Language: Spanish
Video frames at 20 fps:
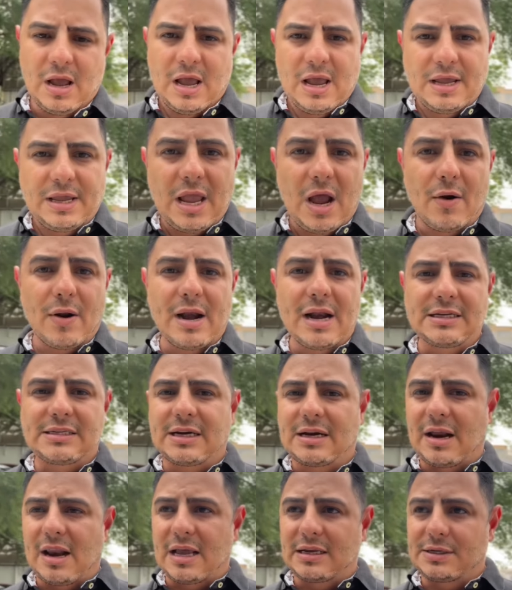Y ahora en este
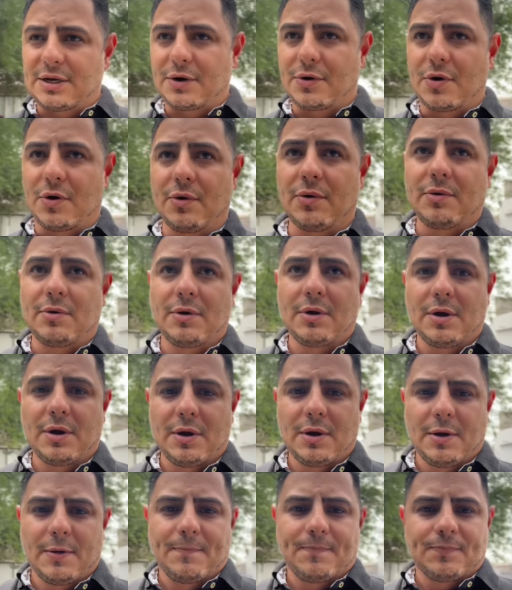clásico,
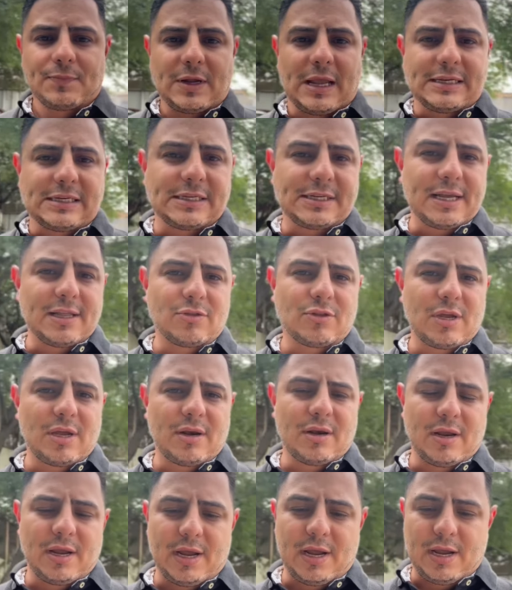que se sienten,
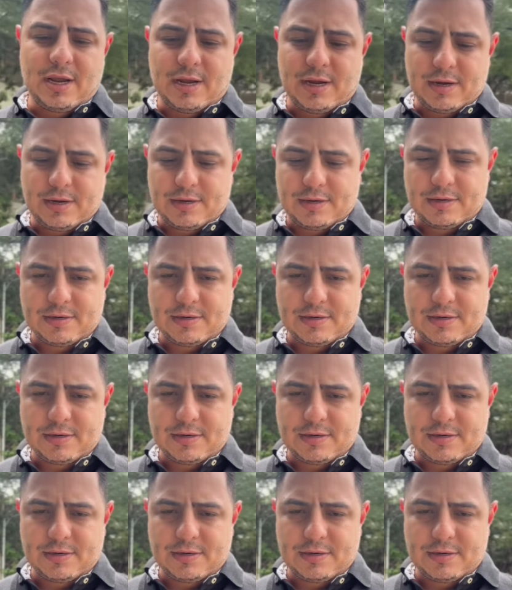eh,